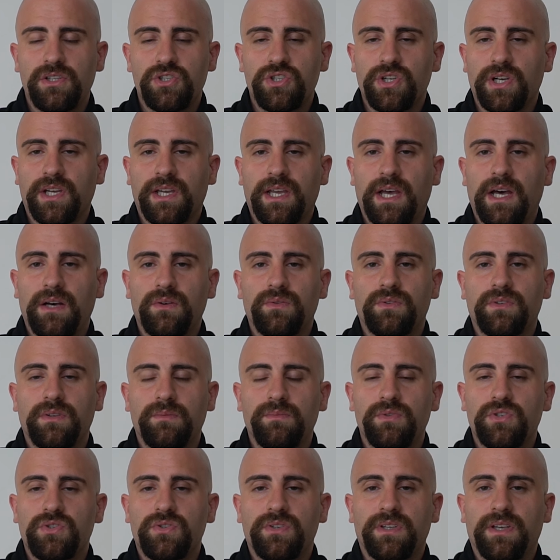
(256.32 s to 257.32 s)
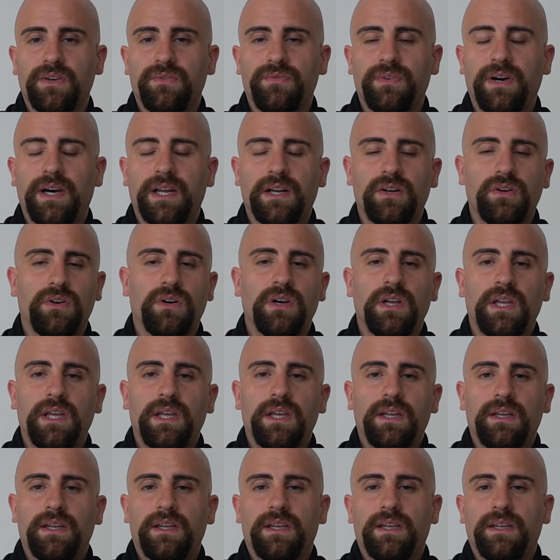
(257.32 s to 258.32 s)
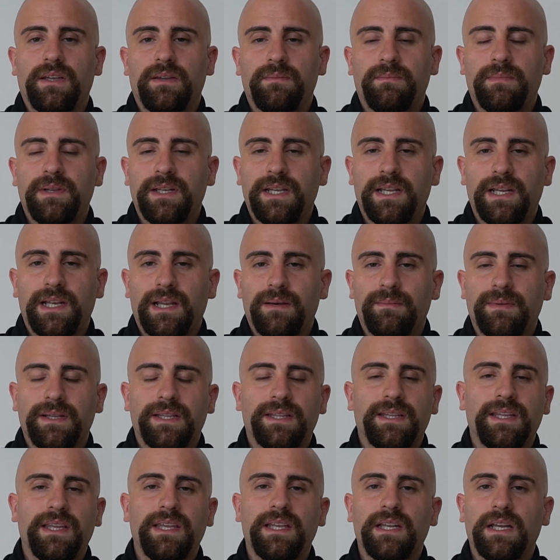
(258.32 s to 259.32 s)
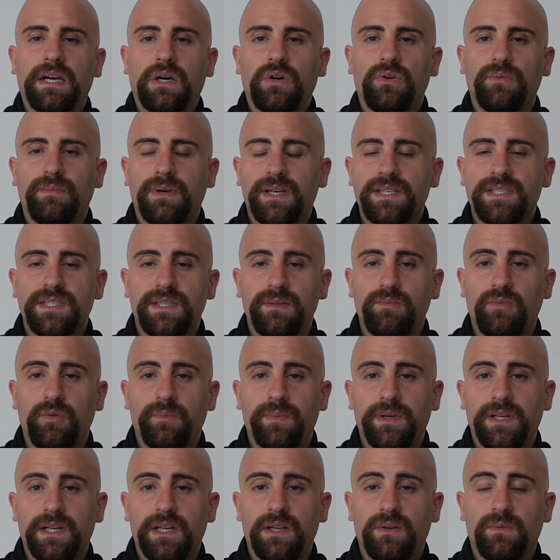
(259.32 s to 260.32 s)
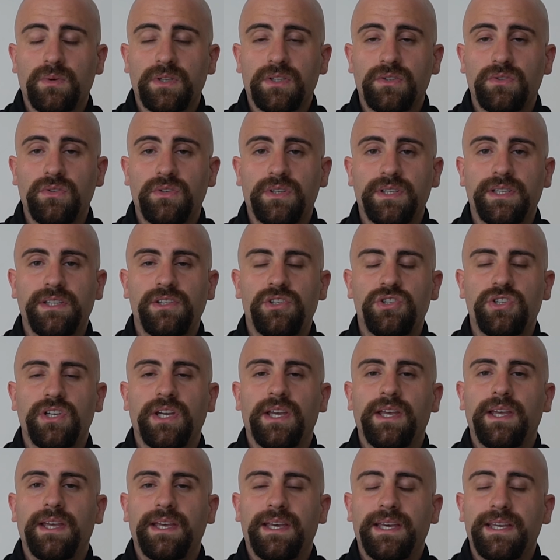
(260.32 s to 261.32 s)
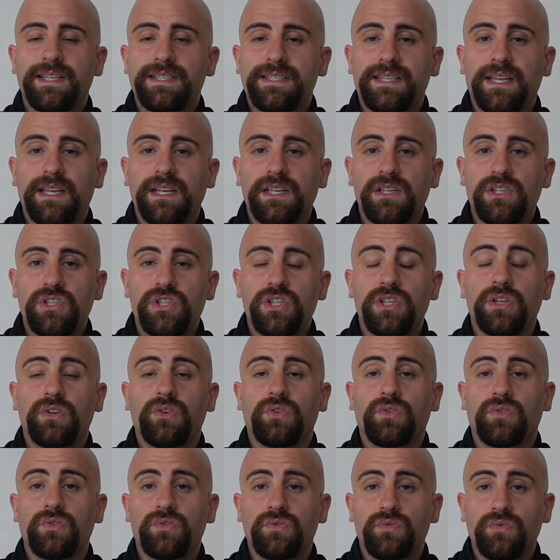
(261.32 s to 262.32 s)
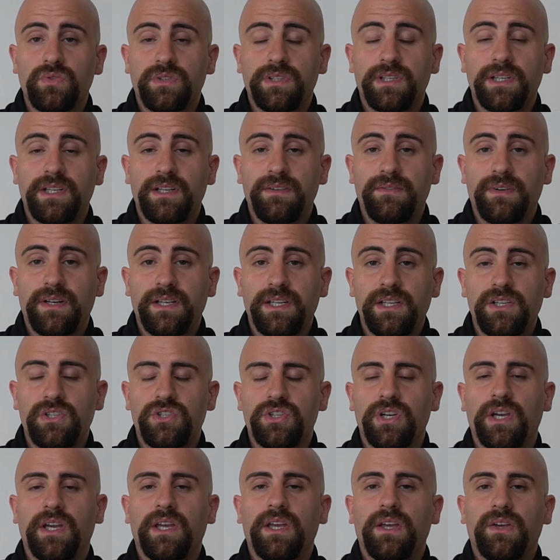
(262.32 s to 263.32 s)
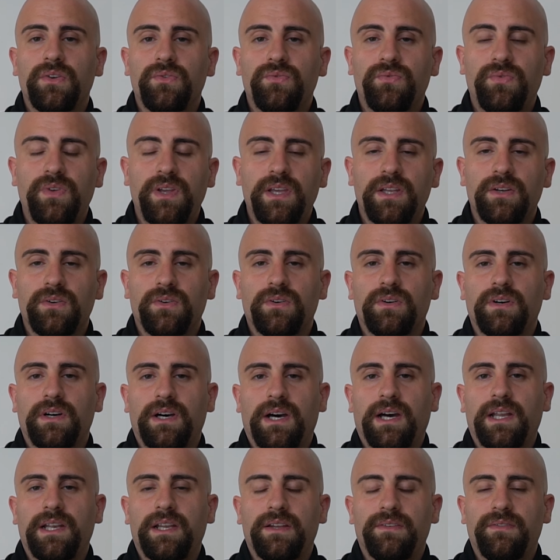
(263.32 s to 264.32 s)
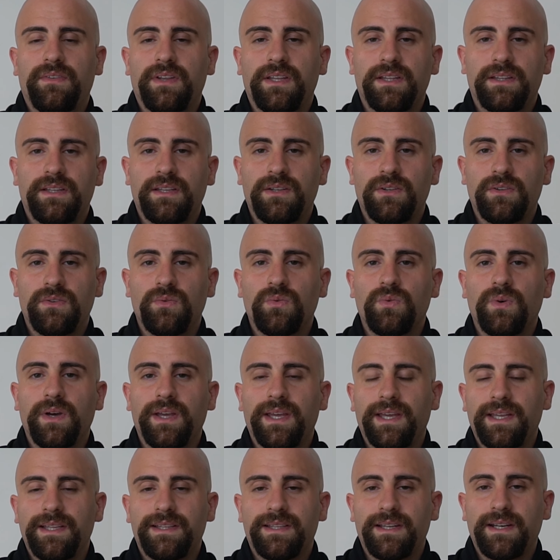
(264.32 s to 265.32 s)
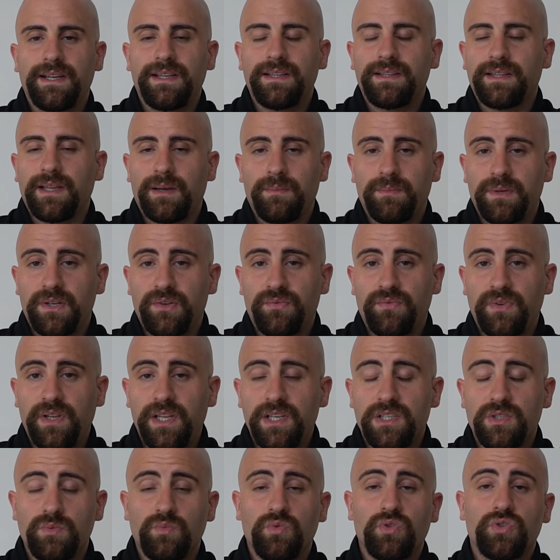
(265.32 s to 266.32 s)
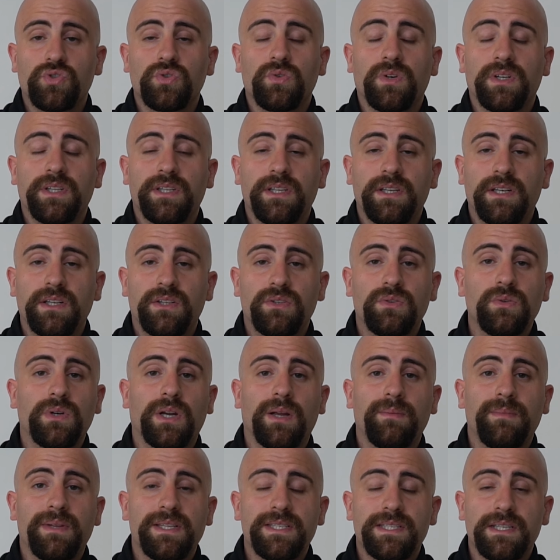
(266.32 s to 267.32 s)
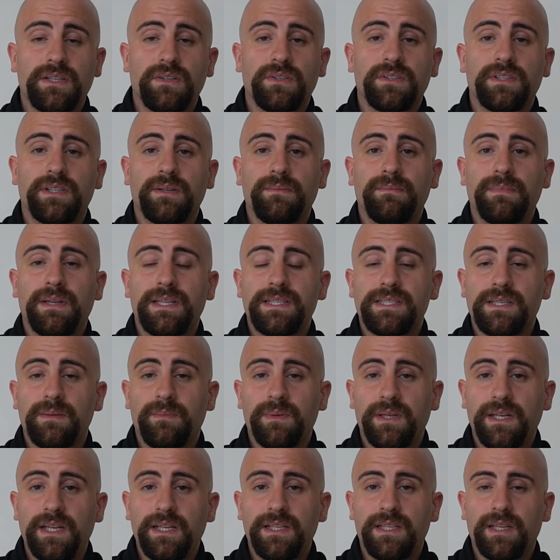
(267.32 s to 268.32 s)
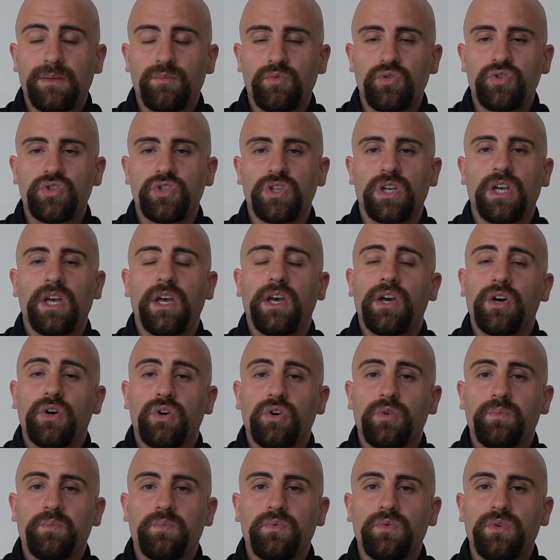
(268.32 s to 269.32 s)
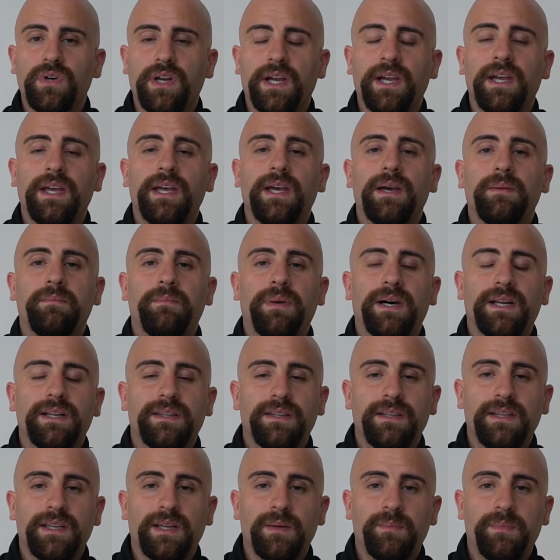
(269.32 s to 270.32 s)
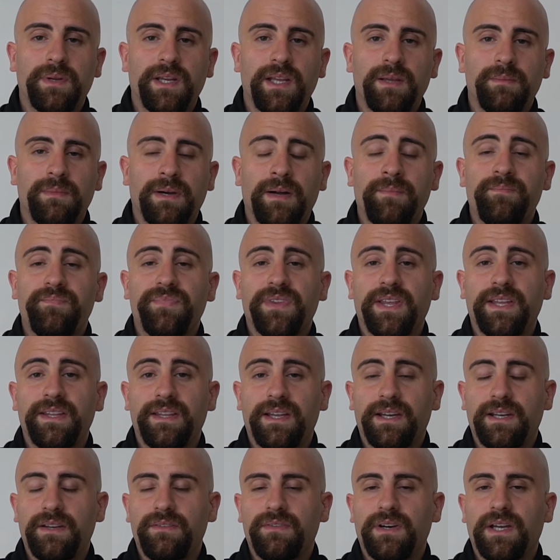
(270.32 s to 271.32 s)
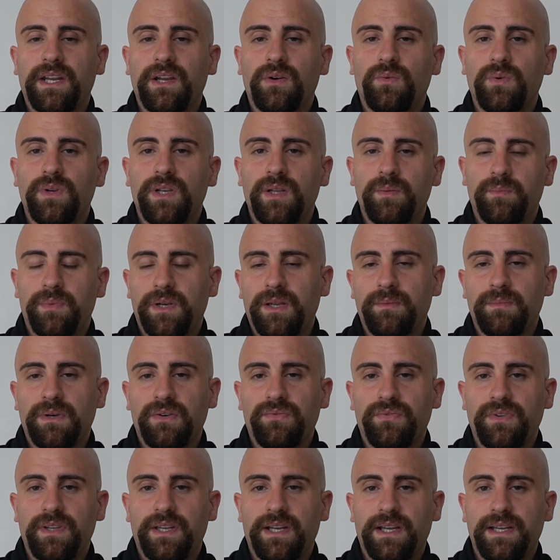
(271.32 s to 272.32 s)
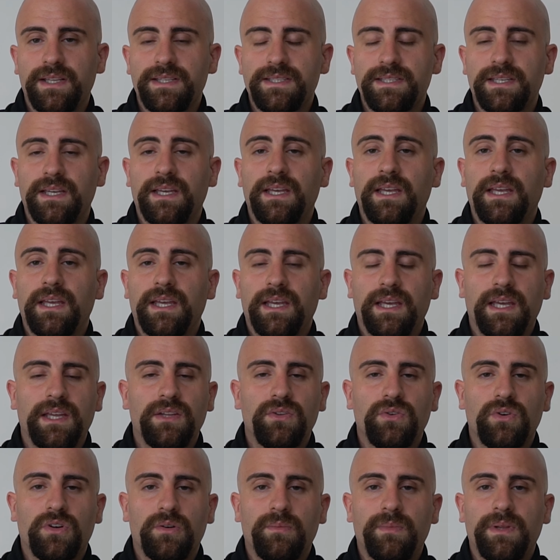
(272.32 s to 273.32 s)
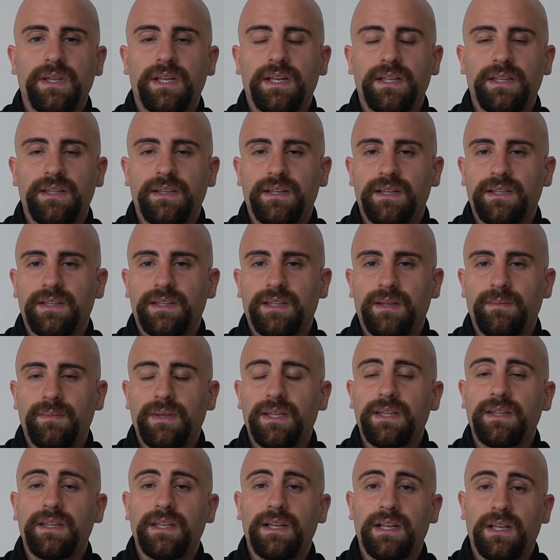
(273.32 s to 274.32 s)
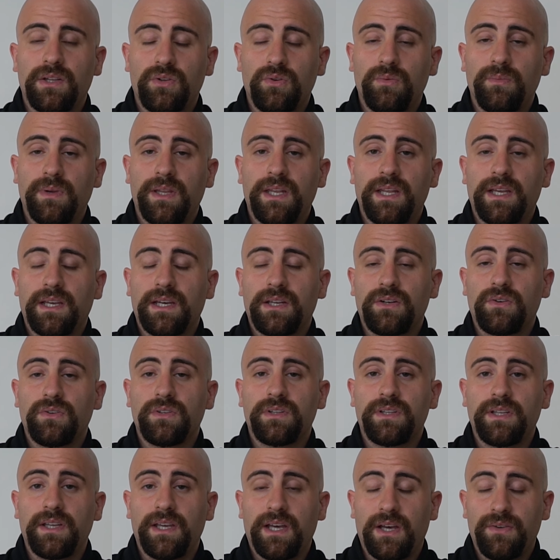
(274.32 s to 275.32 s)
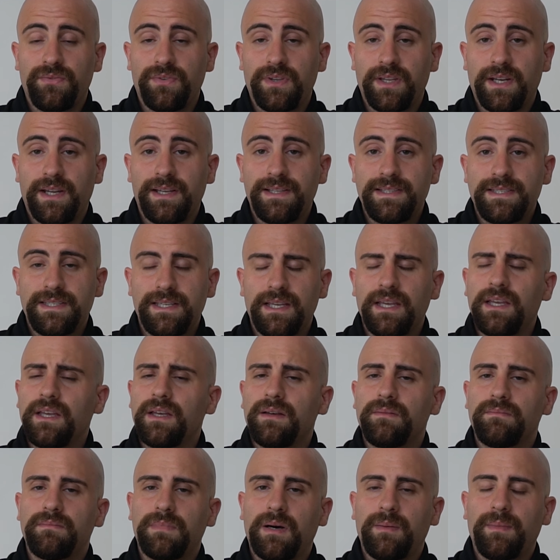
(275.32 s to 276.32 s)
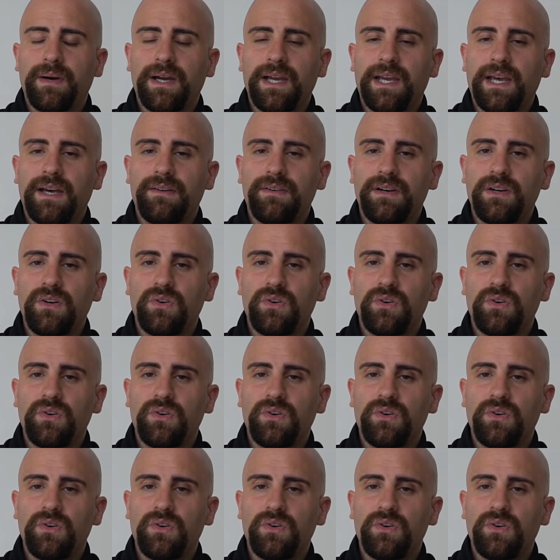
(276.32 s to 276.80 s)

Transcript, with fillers: il checkout bisogna farlo eh, nella mattina o massimo per le 14 e stare in giro con tutte le valigie fino alle 22.30 per Flixbus o addirittura mezzanotte e mezza per Itabus oppure partire prima ed arrivare quindi prima a Firenze e dormire direttamente la domenica notte a Firenze? Ma mancava